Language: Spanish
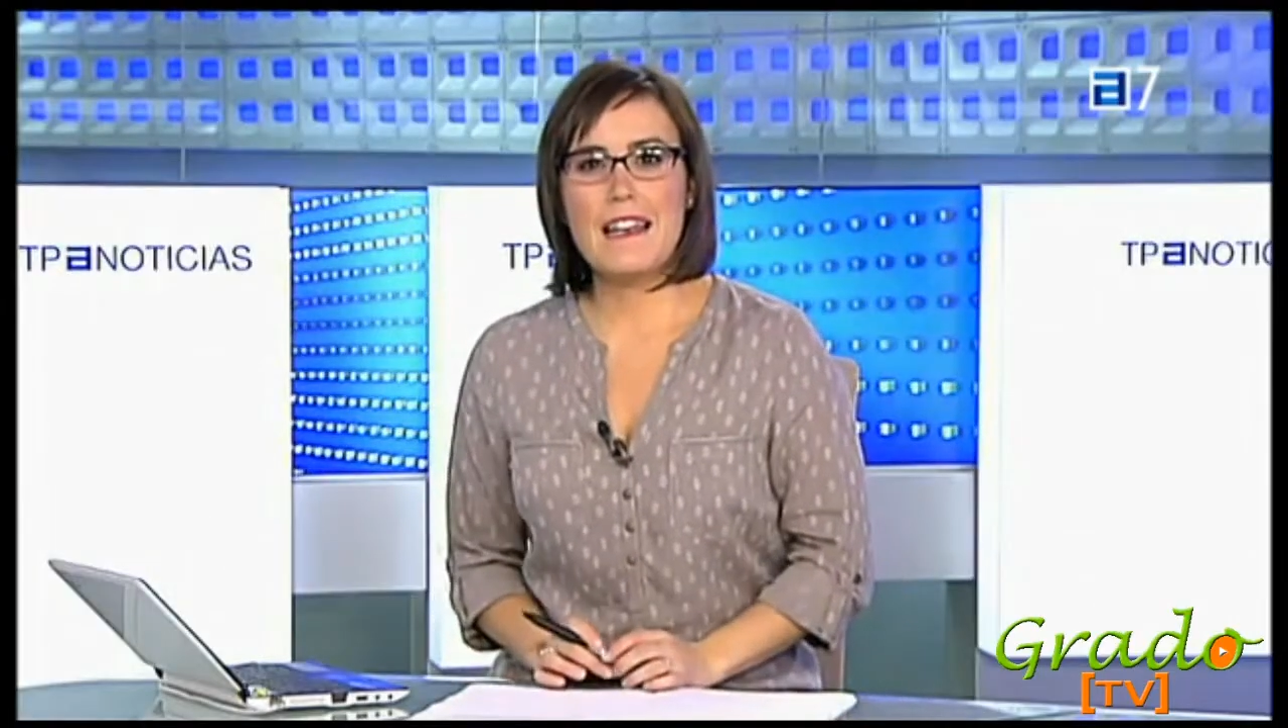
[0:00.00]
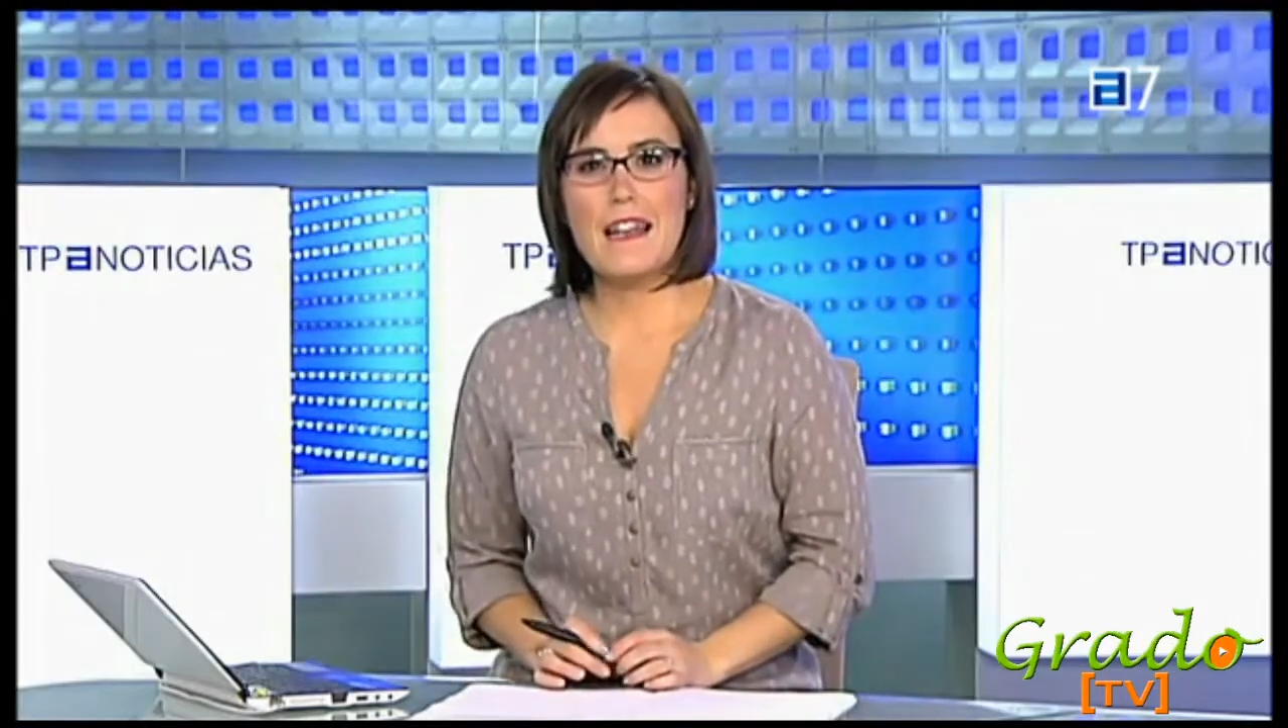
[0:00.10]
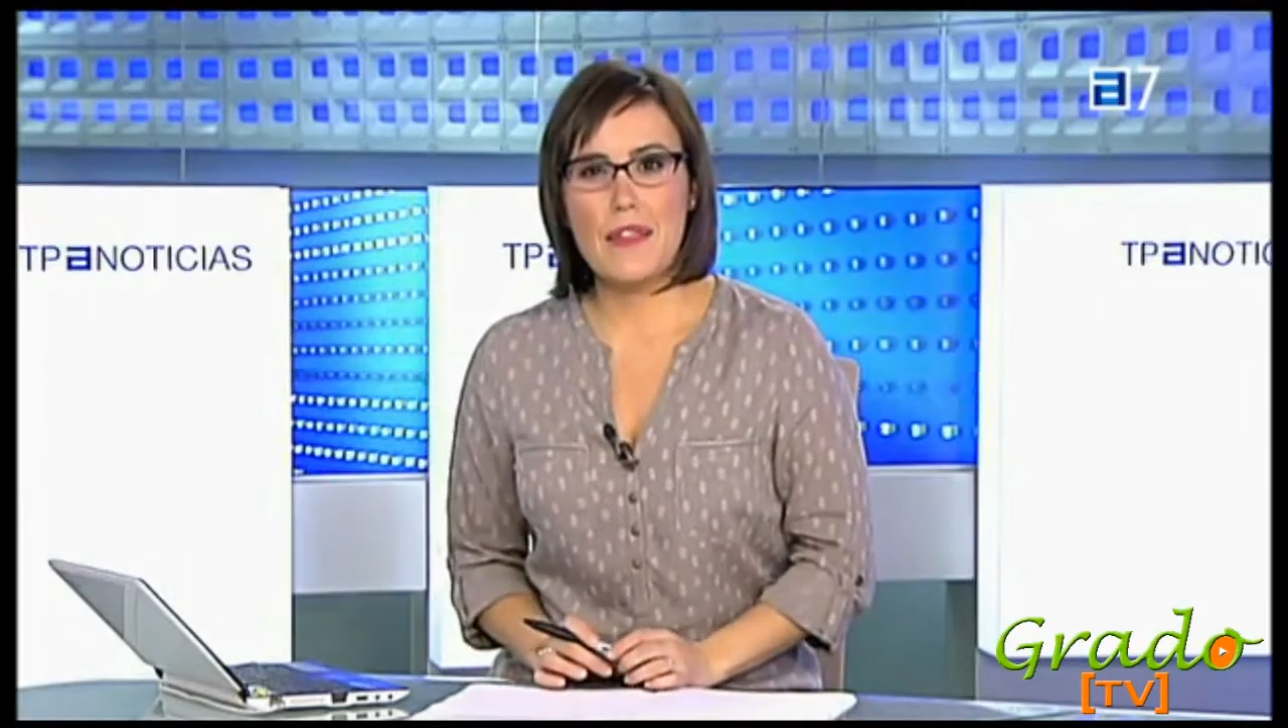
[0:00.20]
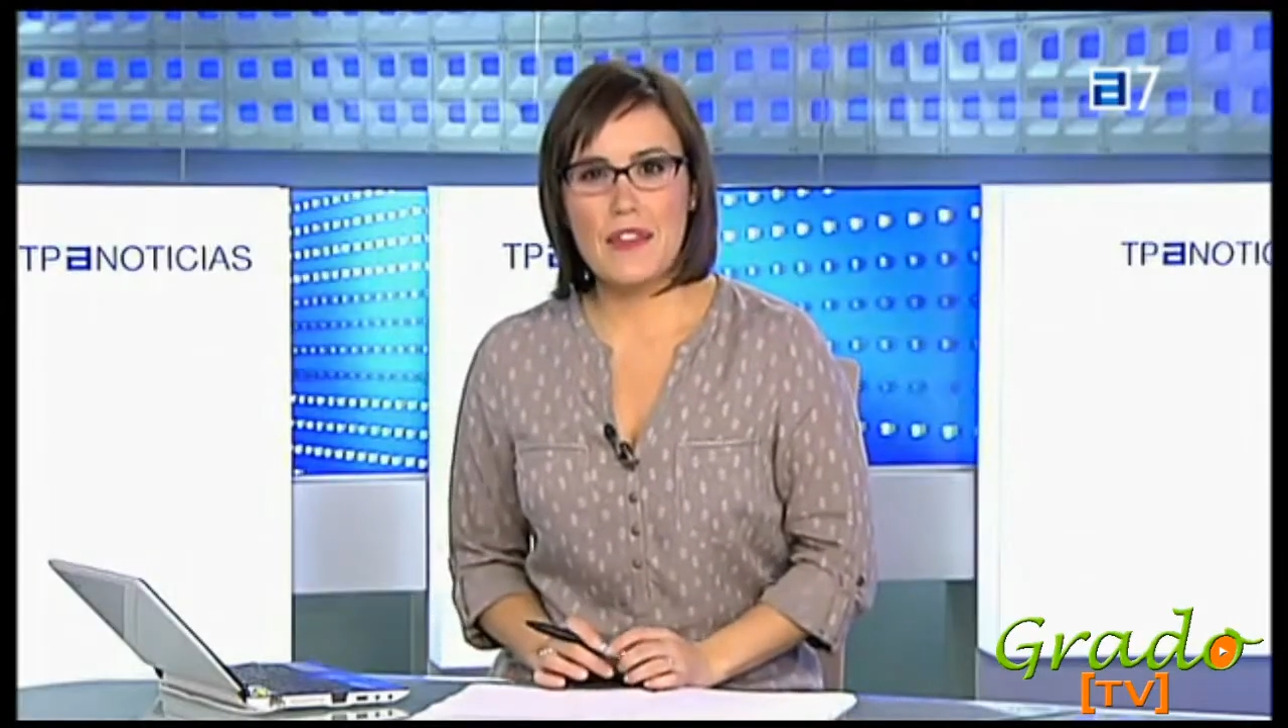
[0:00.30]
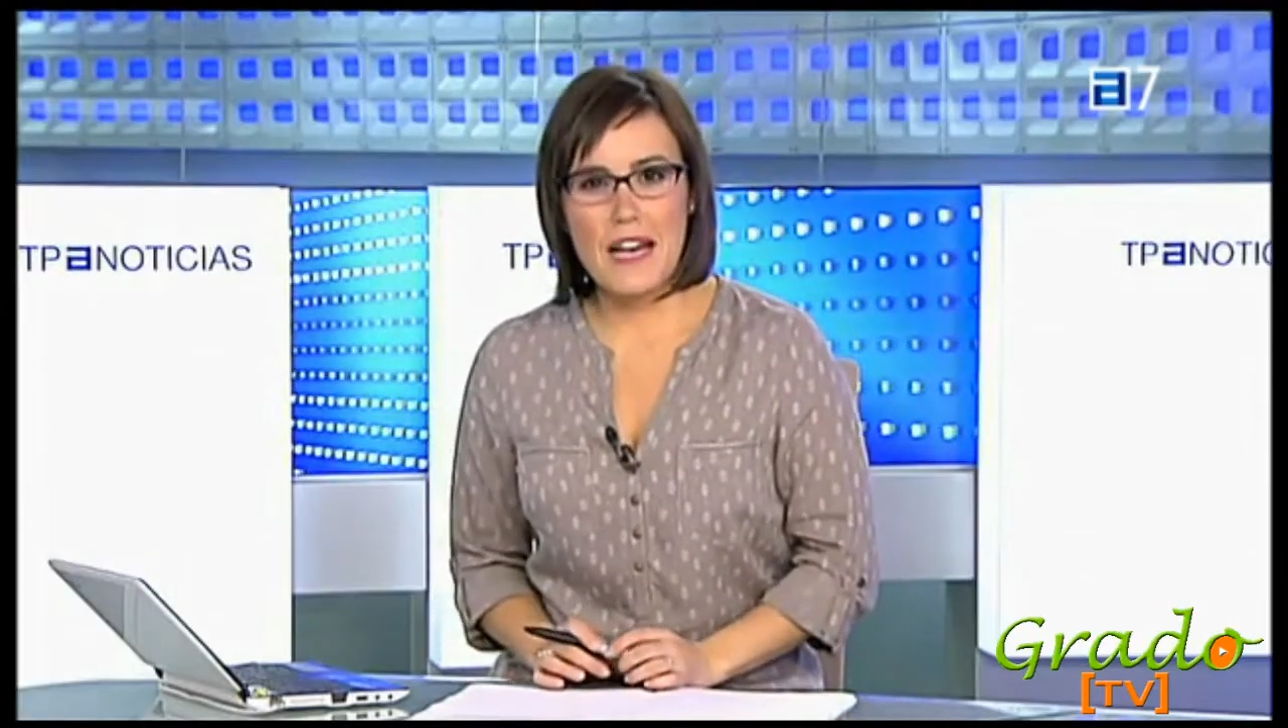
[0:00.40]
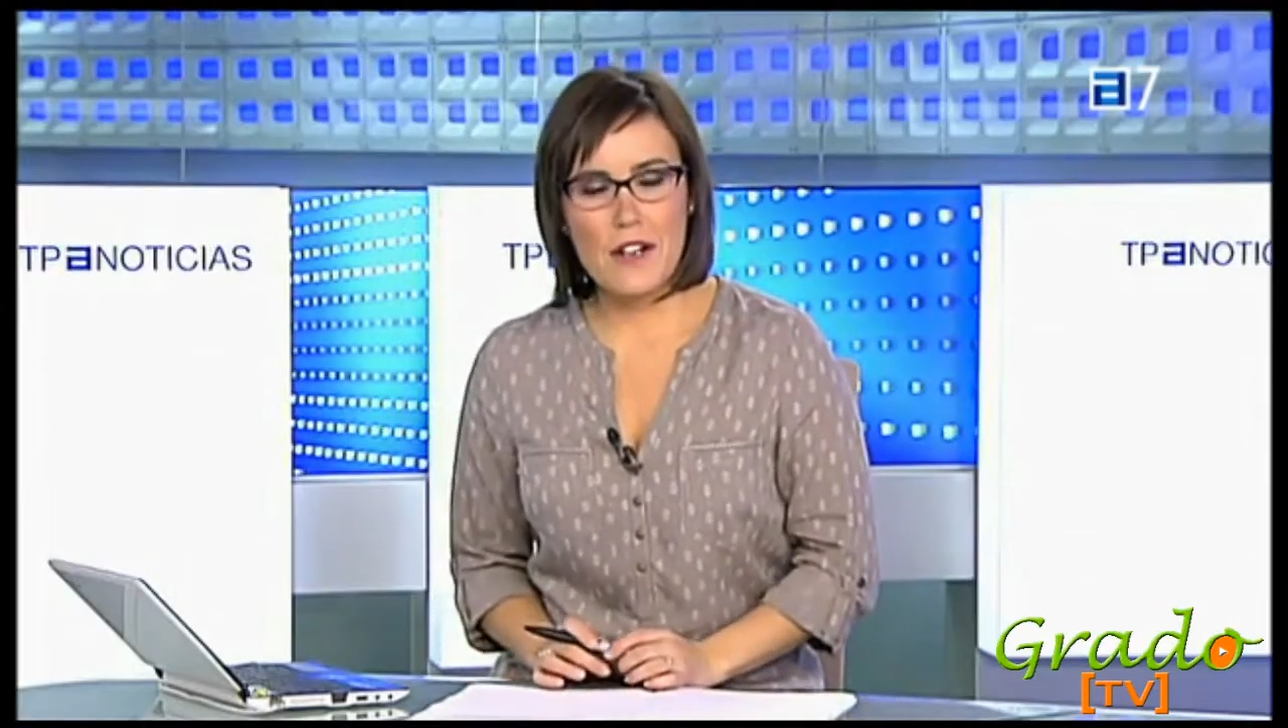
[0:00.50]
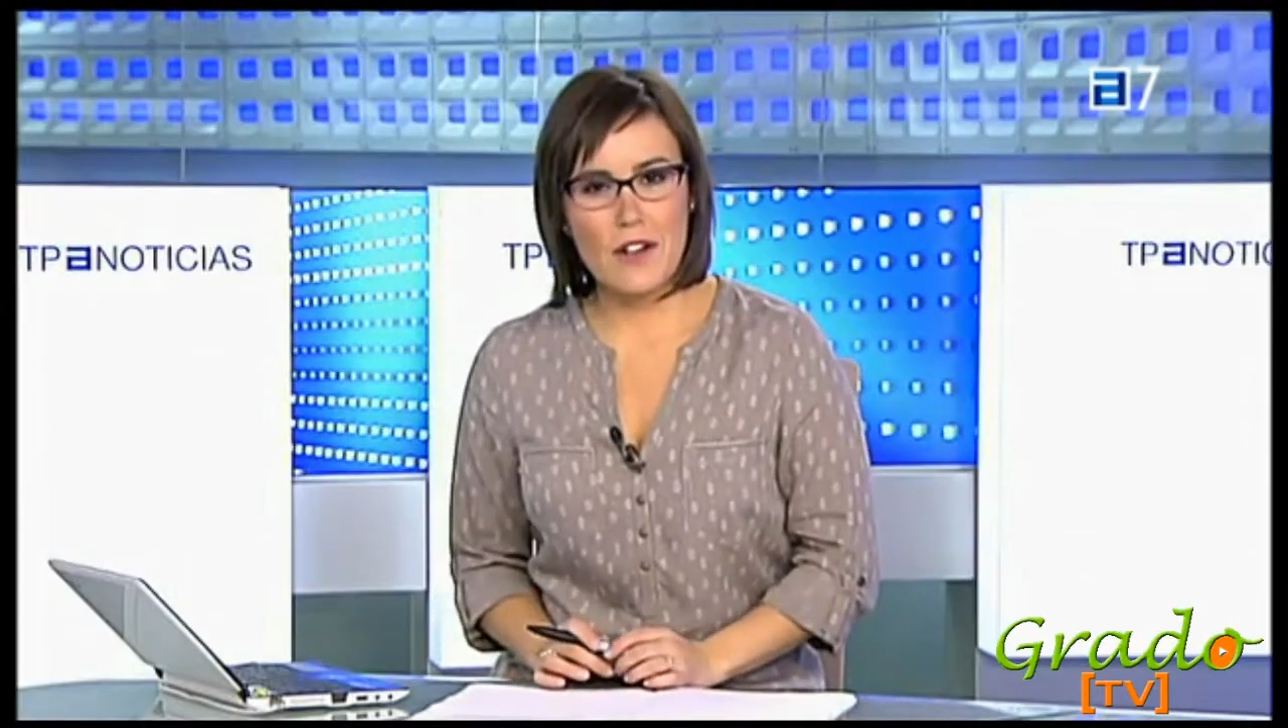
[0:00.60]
Lazcano,